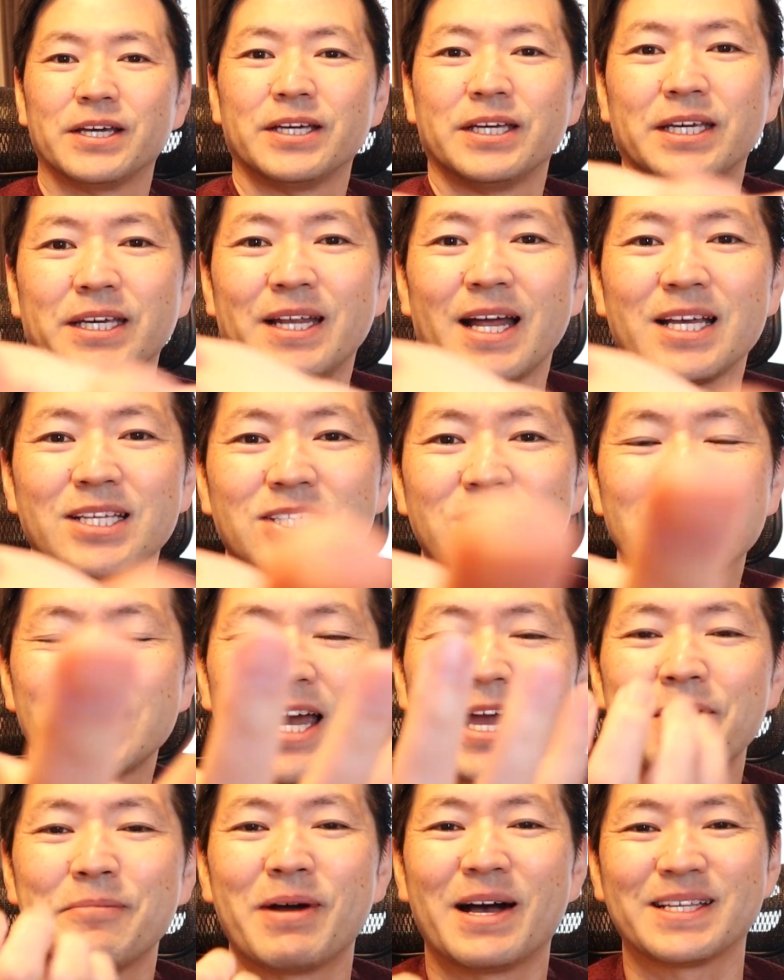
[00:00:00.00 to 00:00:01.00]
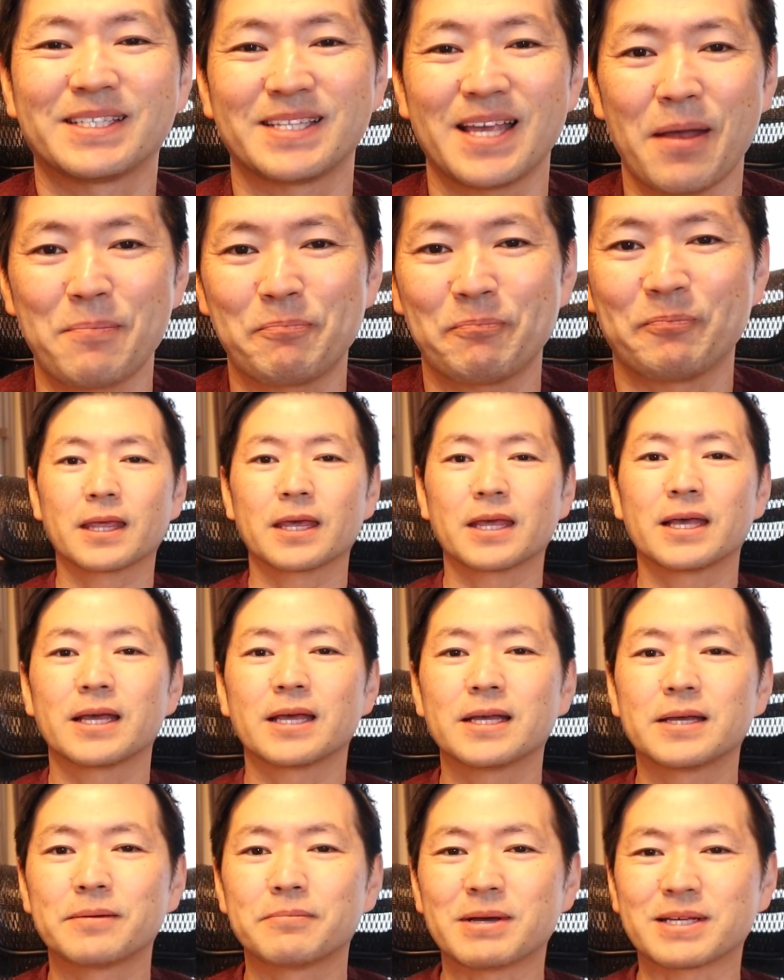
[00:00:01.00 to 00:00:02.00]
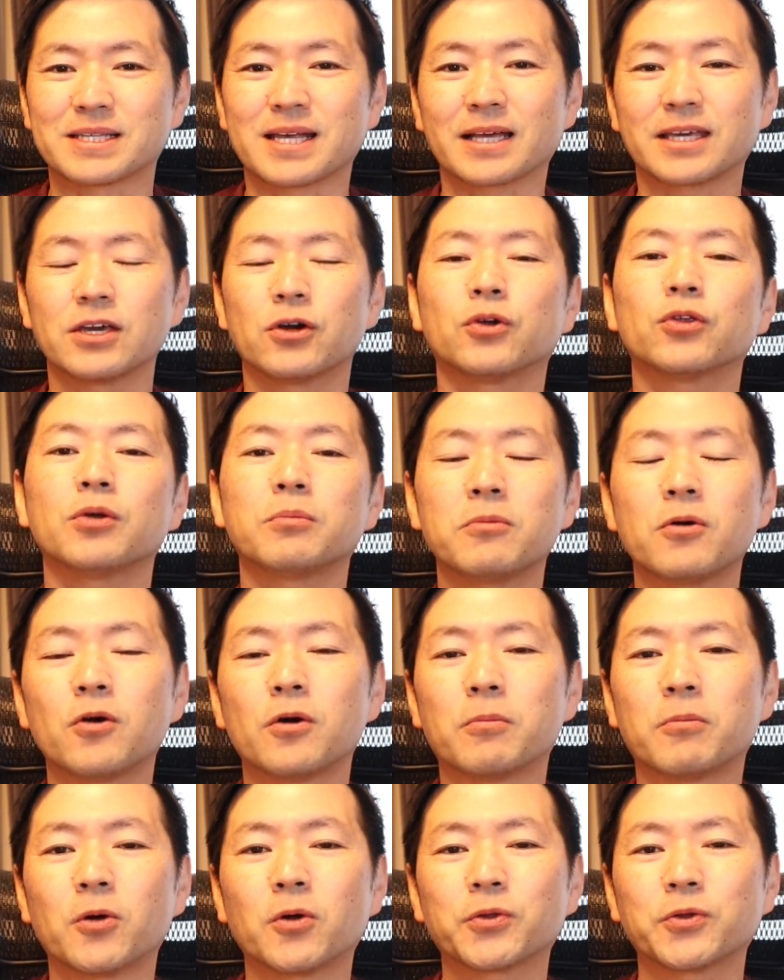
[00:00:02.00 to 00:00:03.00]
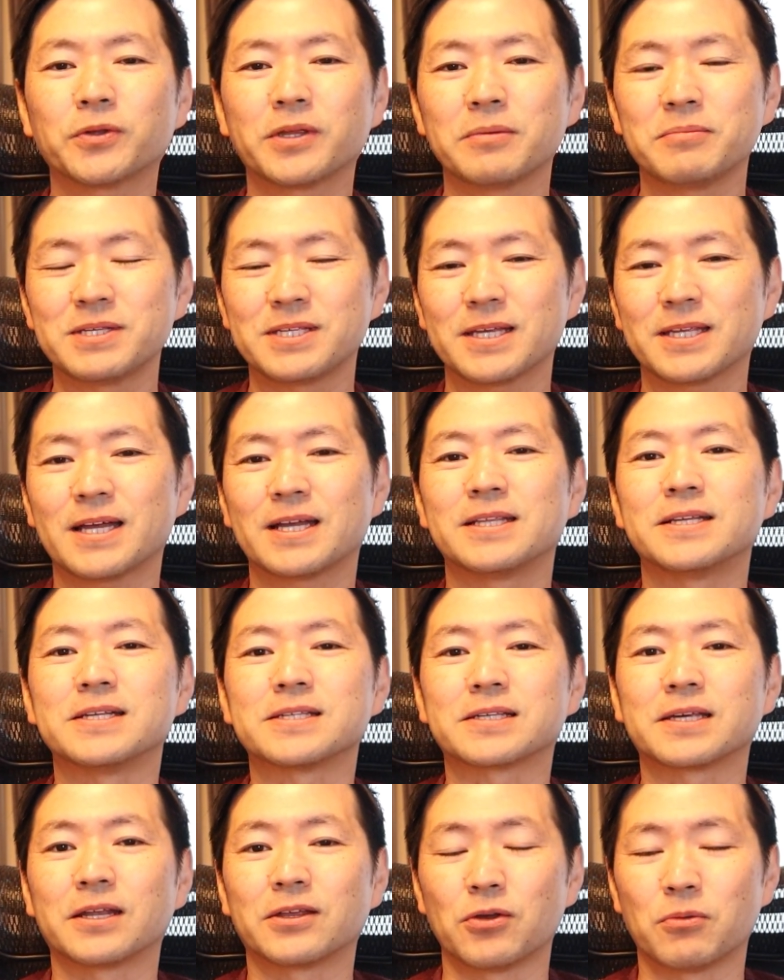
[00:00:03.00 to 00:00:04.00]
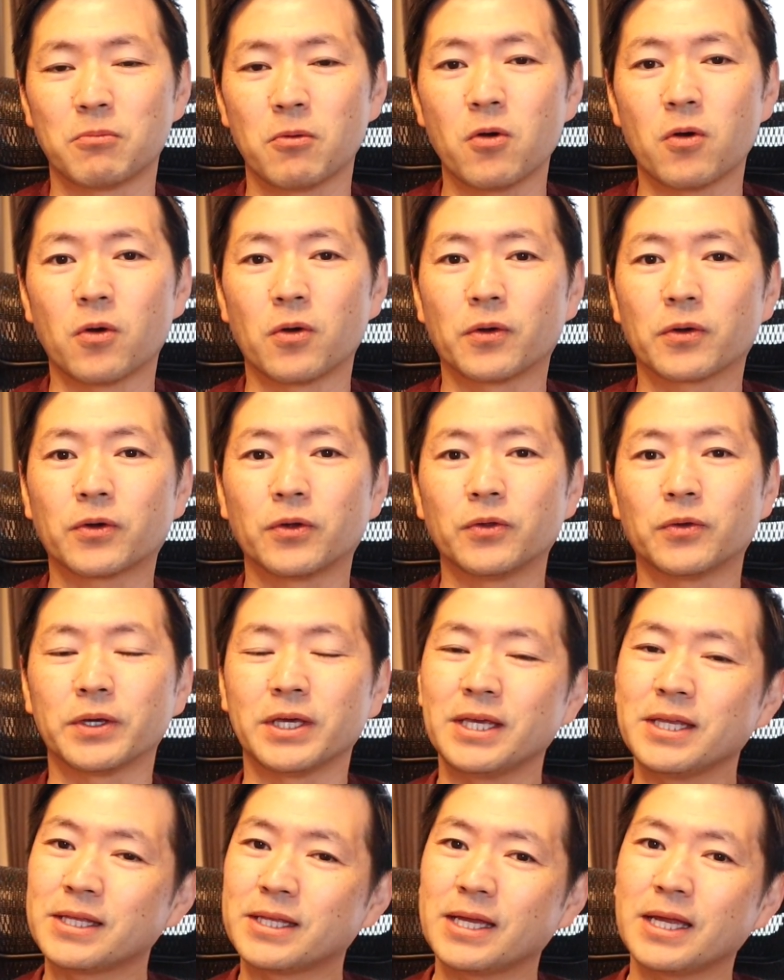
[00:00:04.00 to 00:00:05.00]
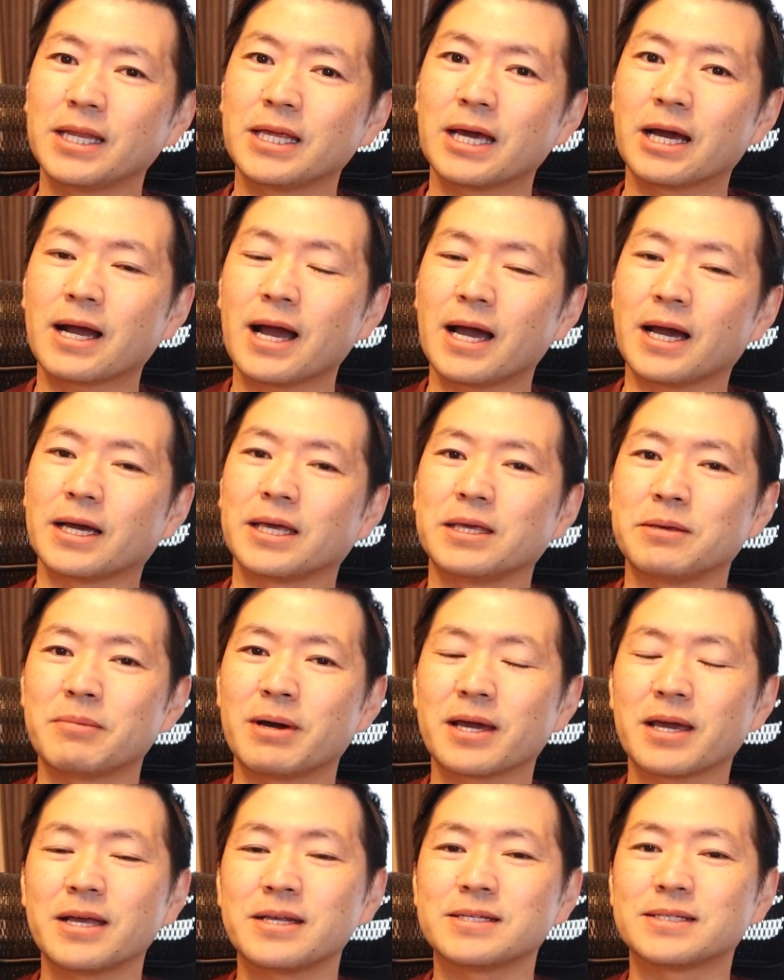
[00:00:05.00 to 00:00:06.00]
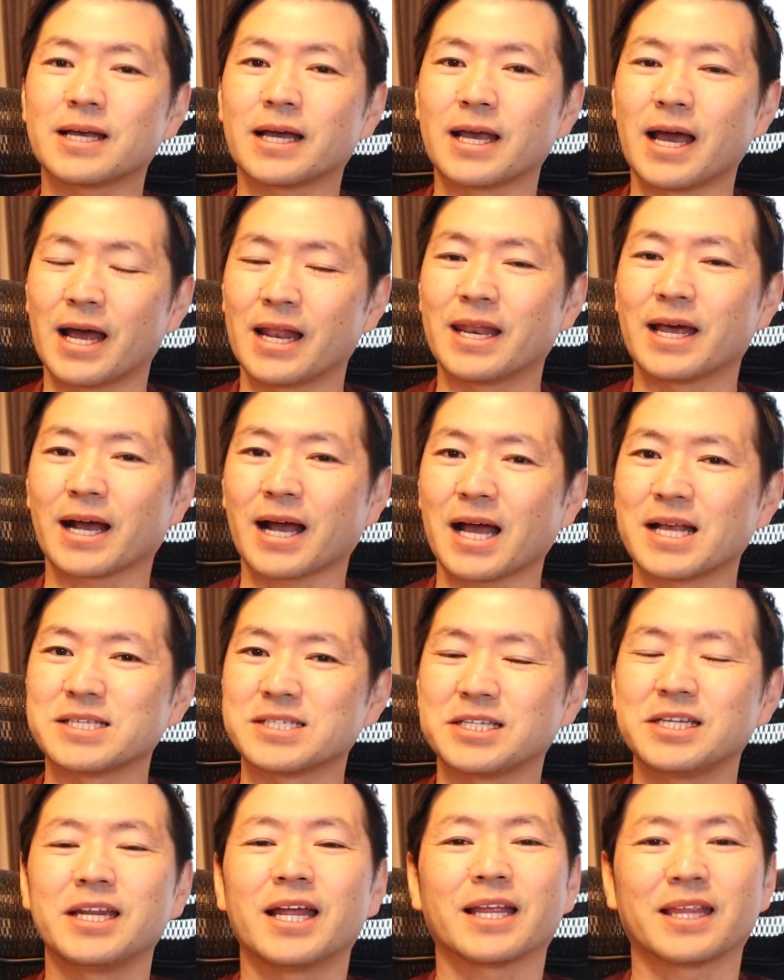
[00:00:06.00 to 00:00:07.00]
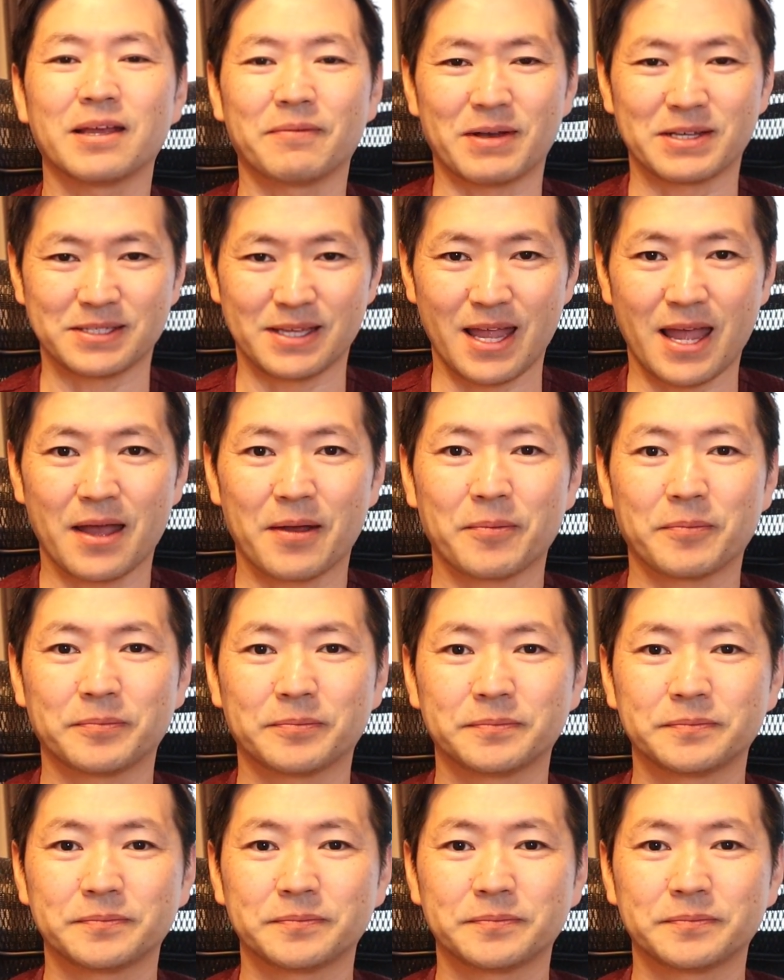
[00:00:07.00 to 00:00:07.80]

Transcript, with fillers: いらっしゃいませ。まあ、先ほども冒頭で見せたんですけれども、このインテリアが今現在あんな感じになってますね。